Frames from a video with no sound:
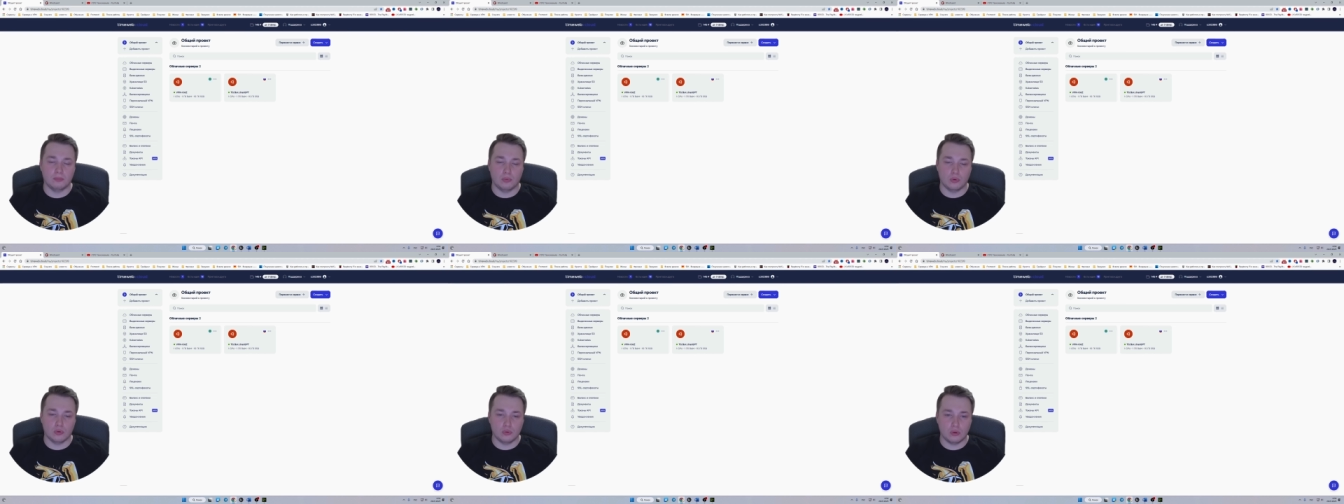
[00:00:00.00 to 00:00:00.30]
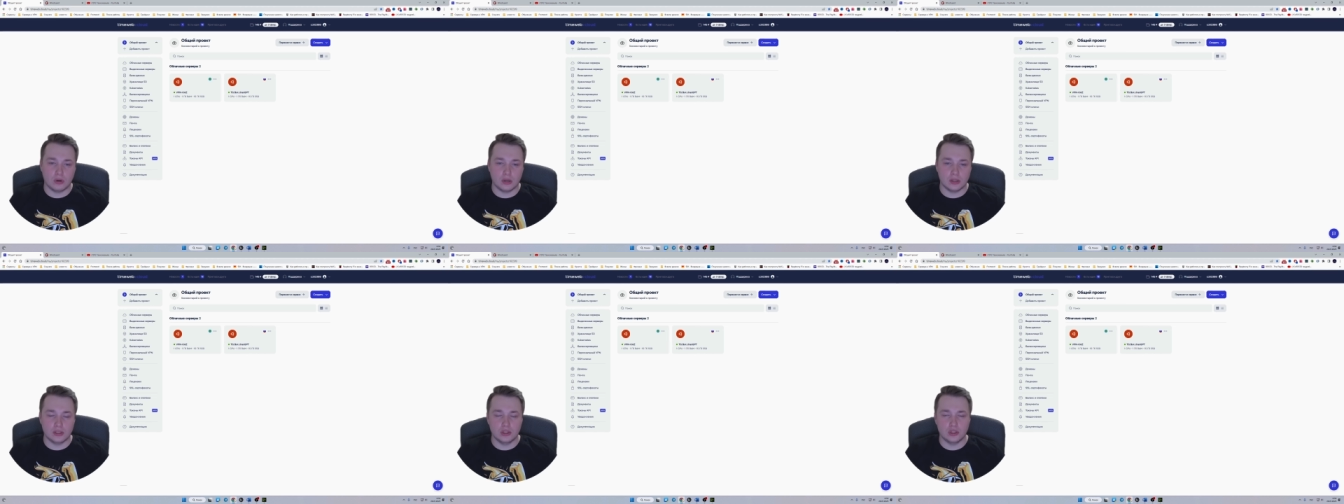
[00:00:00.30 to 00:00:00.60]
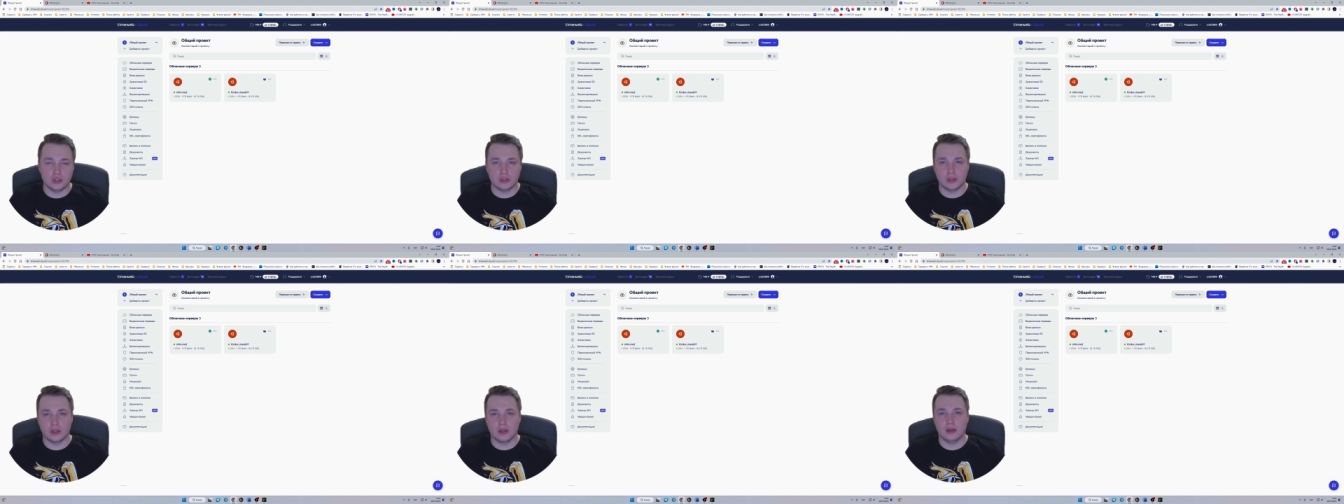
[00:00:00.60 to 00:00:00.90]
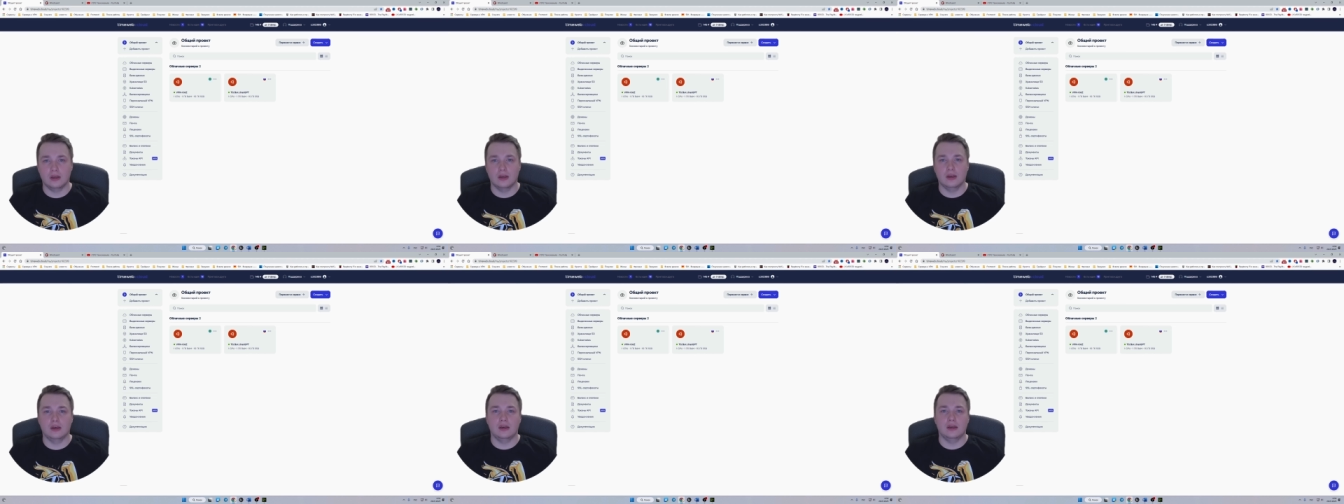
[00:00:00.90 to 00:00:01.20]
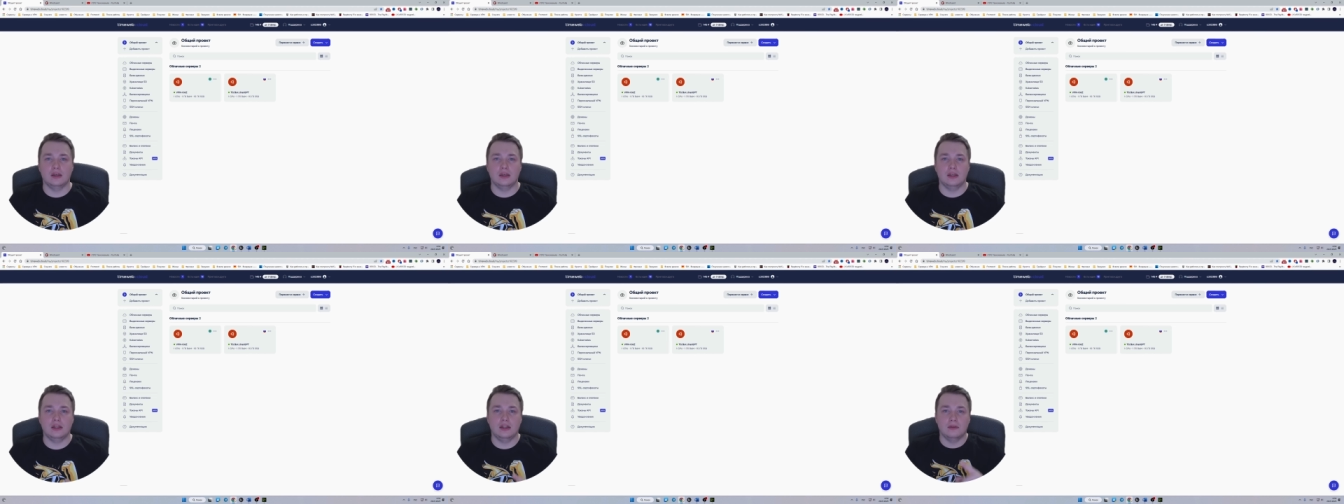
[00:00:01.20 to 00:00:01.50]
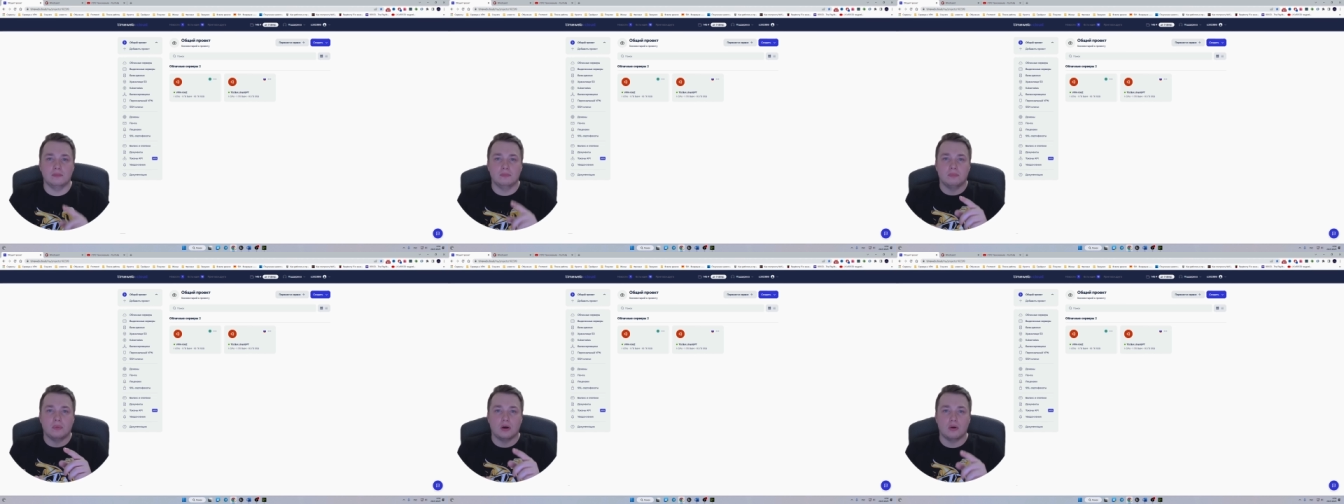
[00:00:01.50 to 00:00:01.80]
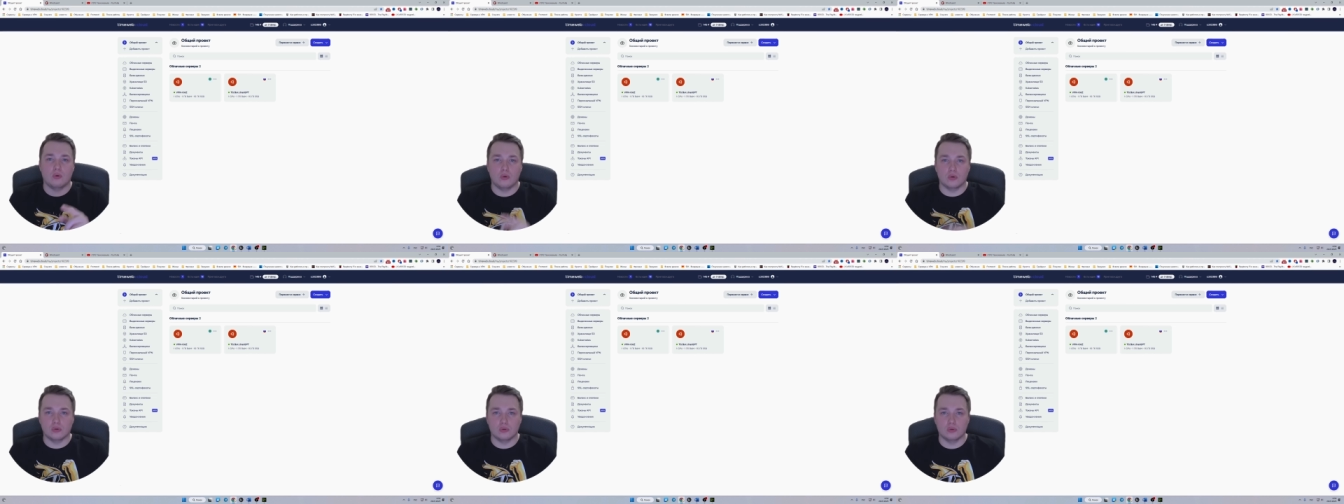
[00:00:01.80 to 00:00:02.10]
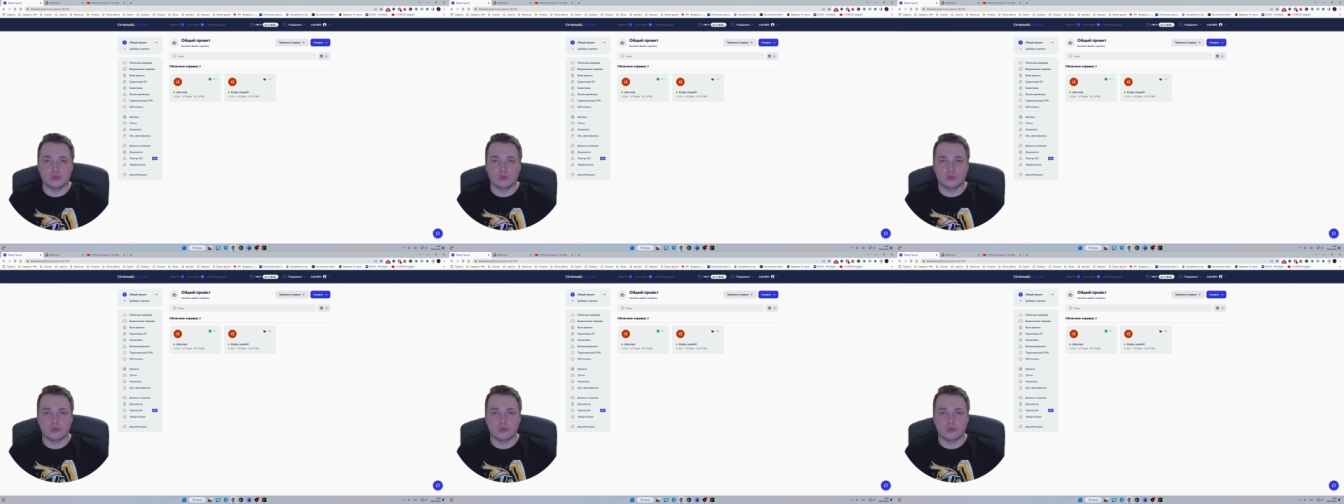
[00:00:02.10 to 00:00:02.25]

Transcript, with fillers: полугодично или по году.